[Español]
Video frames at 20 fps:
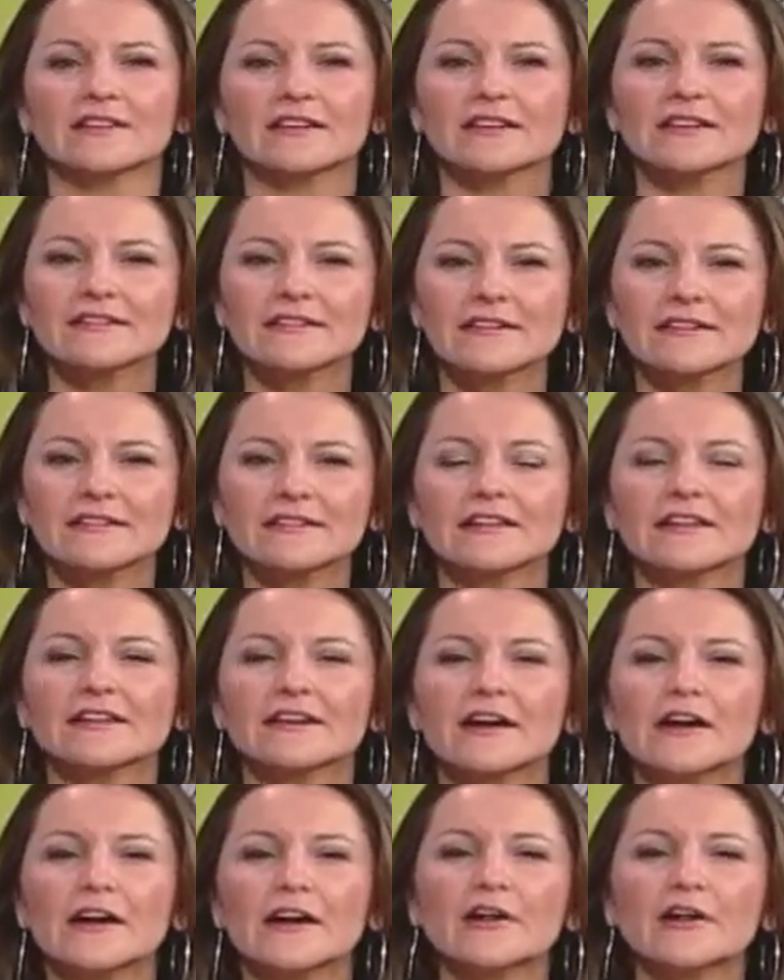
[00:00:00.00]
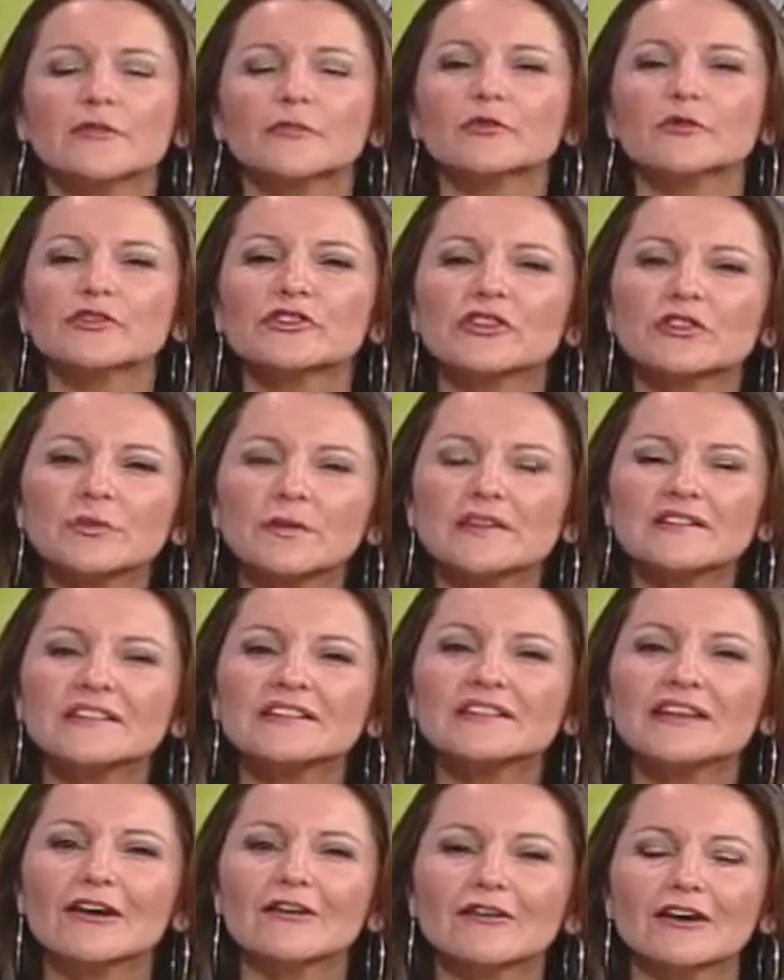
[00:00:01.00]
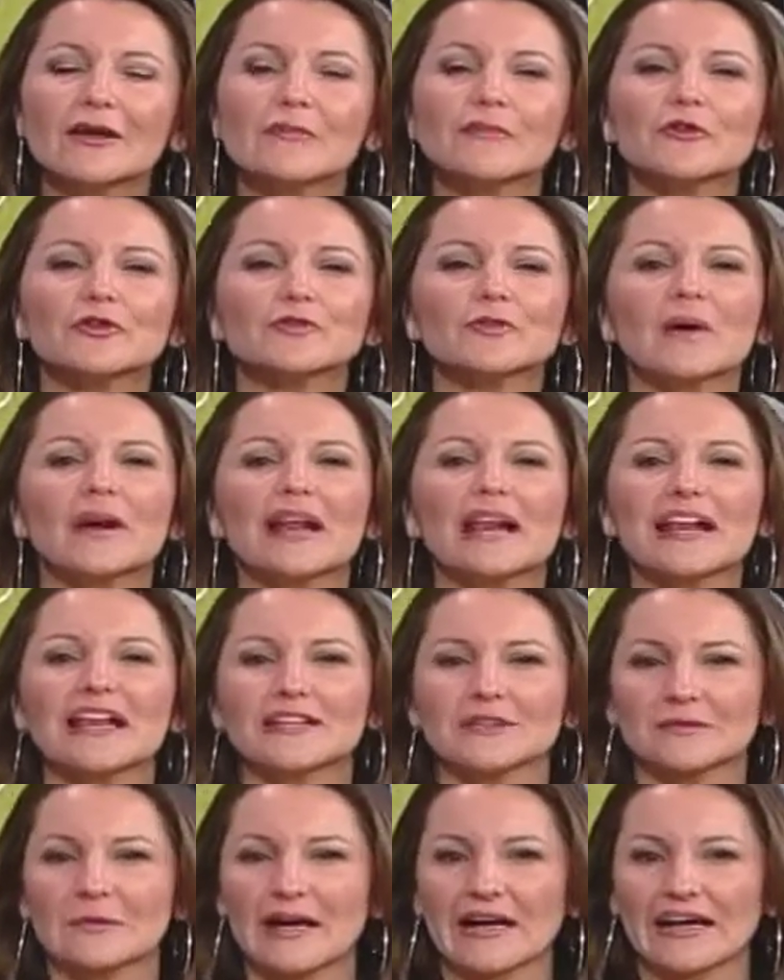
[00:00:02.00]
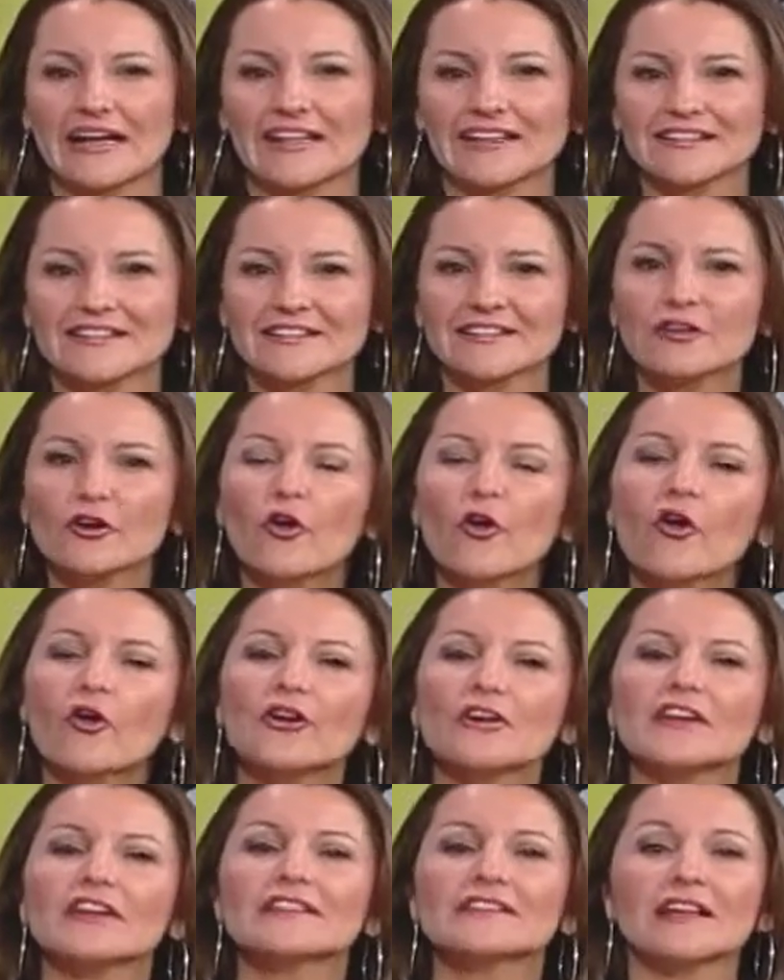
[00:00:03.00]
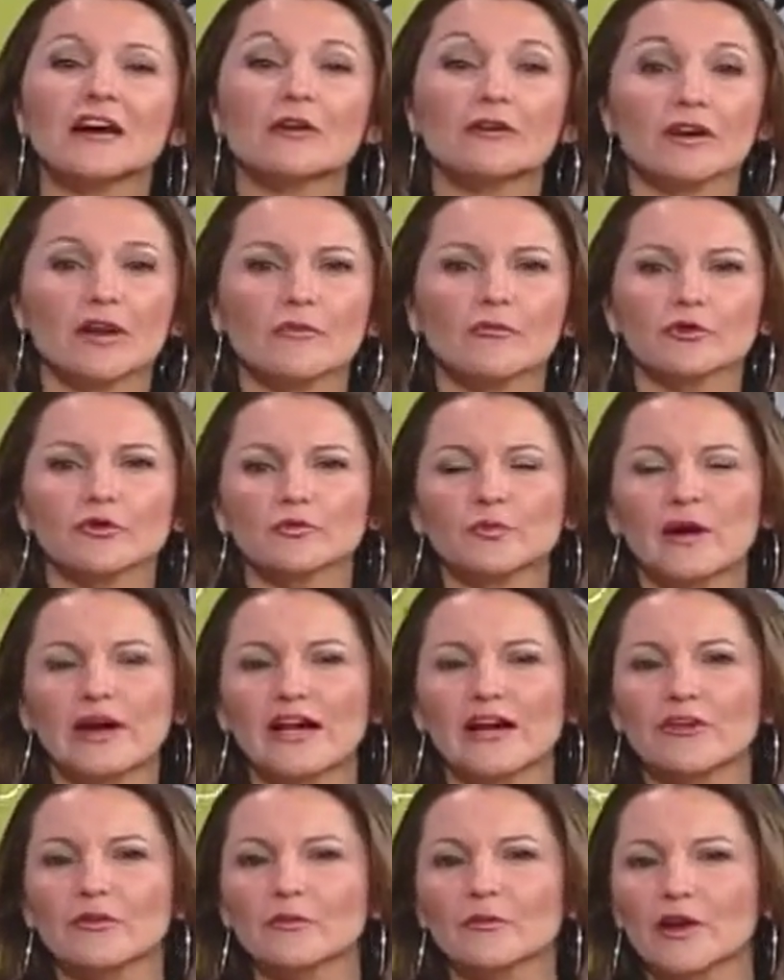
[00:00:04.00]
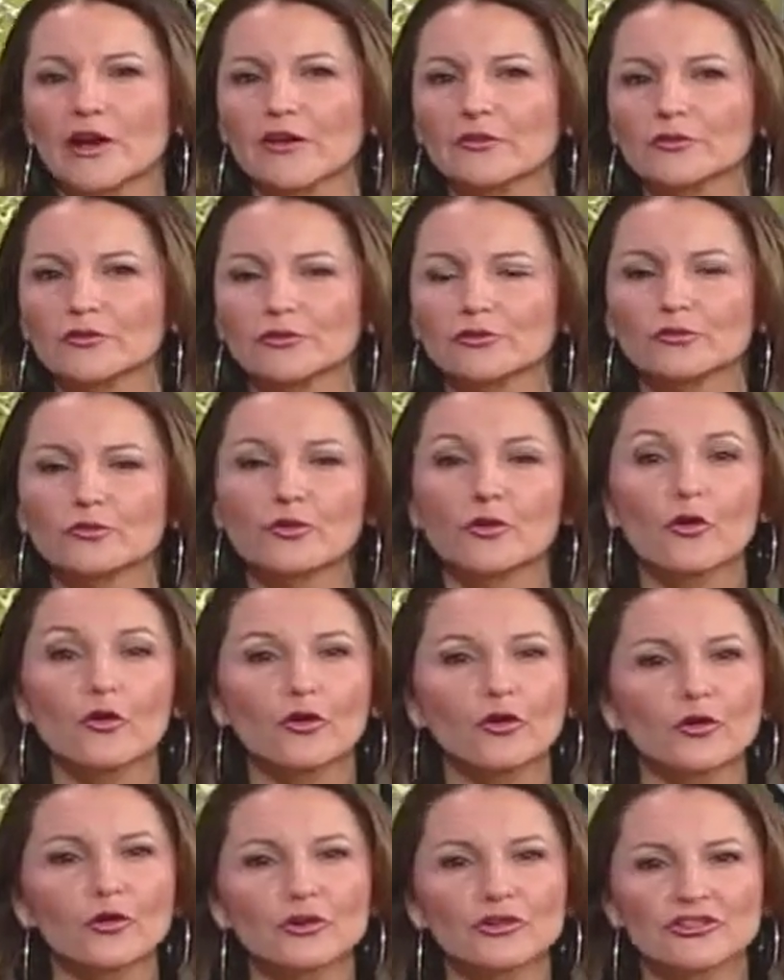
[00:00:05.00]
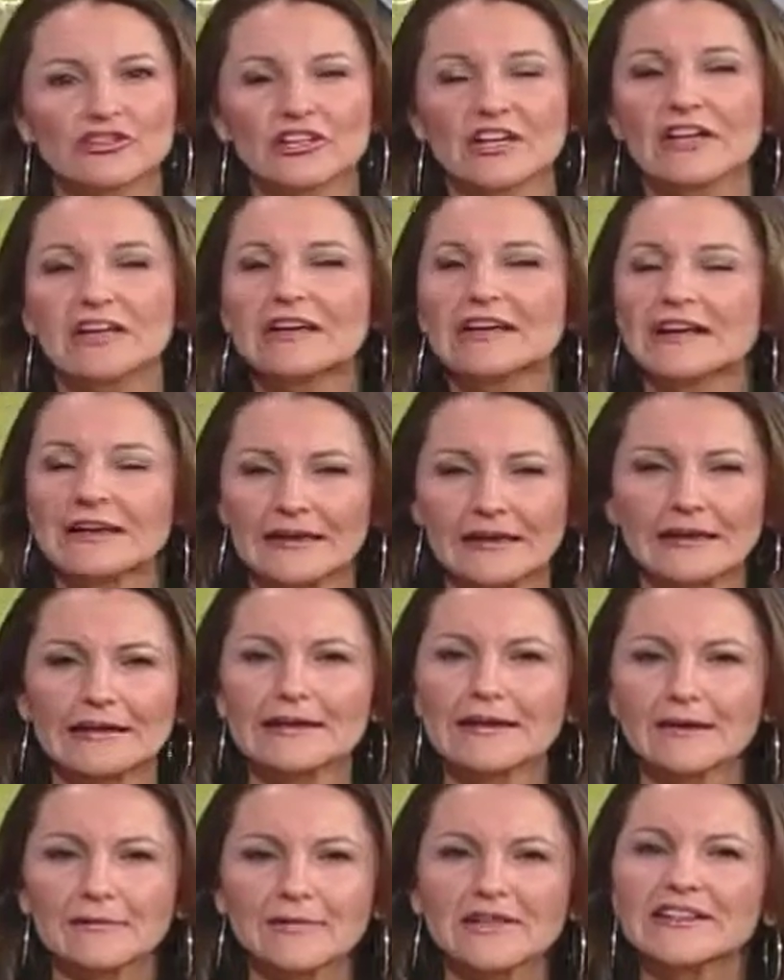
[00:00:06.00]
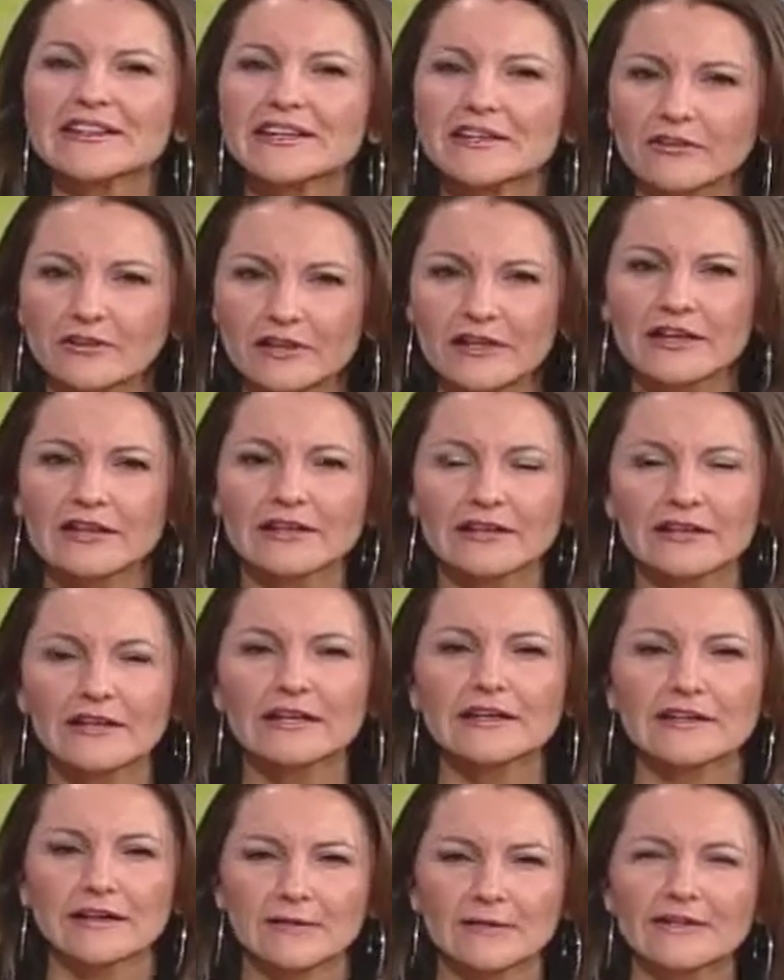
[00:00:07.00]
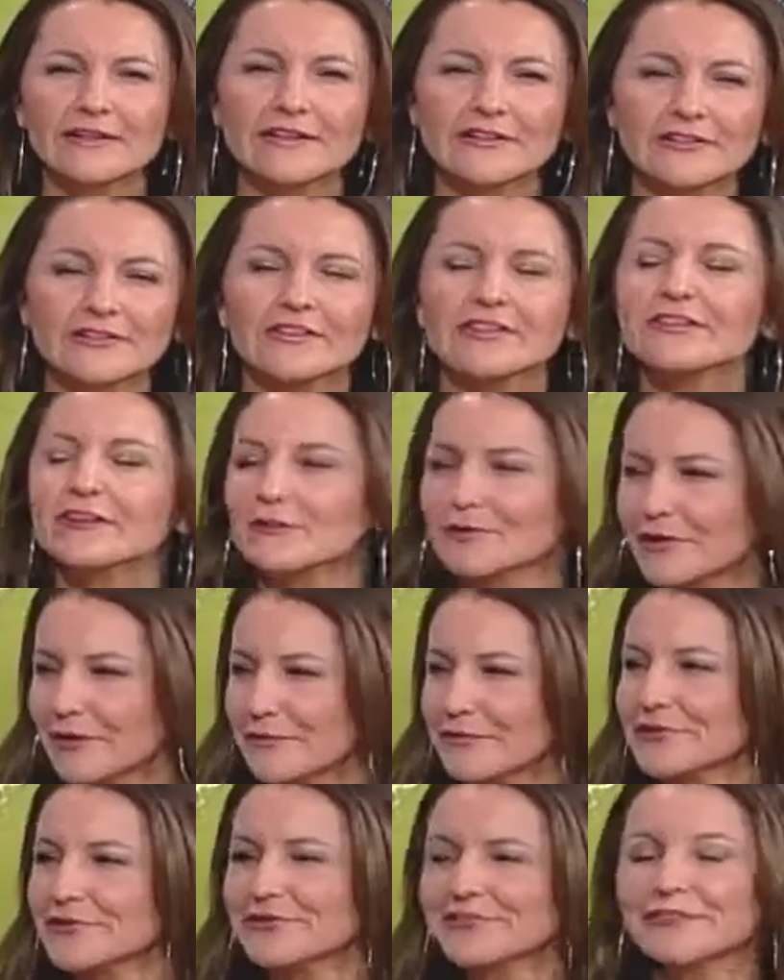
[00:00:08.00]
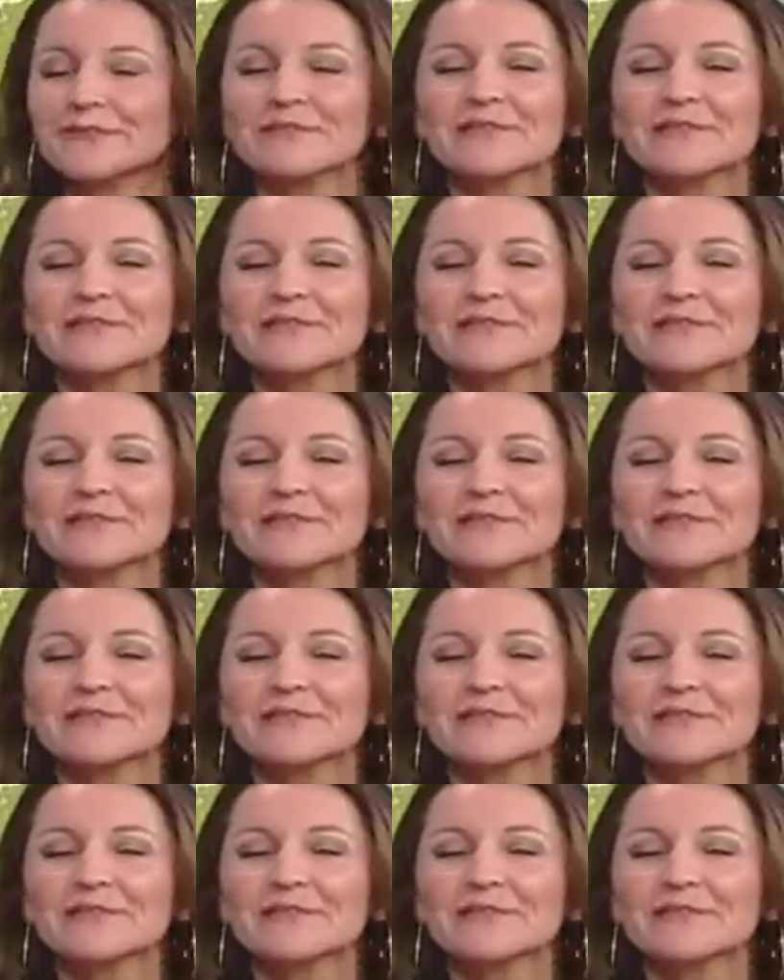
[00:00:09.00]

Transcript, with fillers: Es decir, Muchas veces ahorramos para las vacaciones, ahorramos para comprarnos un coche, generalmente no, generalmente nos endeudamos.